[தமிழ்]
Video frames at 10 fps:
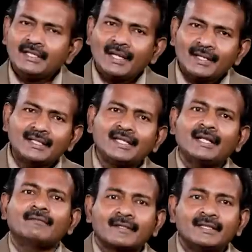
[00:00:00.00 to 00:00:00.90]
நீ எதுக்கு
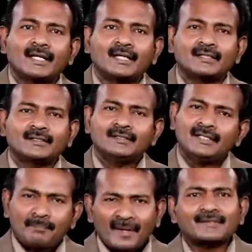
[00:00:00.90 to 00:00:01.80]
இங்க வந்த
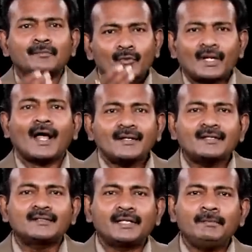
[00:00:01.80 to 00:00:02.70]
நீ பேசாம உன்
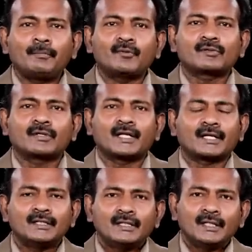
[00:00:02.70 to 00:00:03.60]
நாட்டுக்கு திரும்பி போன்னு
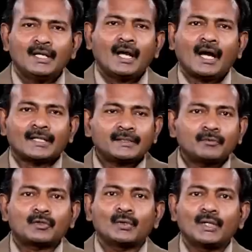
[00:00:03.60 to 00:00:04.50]
சொன்னாரு அது
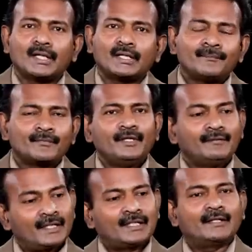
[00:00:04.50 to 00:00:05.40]
மட்டும் இல்ல நீ
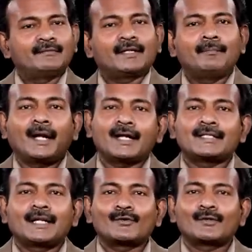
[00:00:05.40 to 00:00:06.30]
வேற இதுல வேற
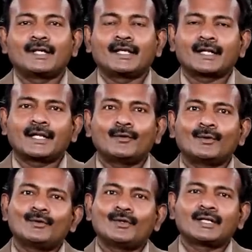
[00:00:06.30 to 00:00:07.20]
மேனேஜர் ஆகணும்னு நினைக்கிற இங்க
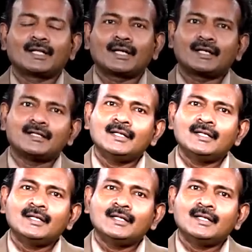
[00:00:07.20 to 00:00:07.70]
உள்ளவங்களுக்குலாம்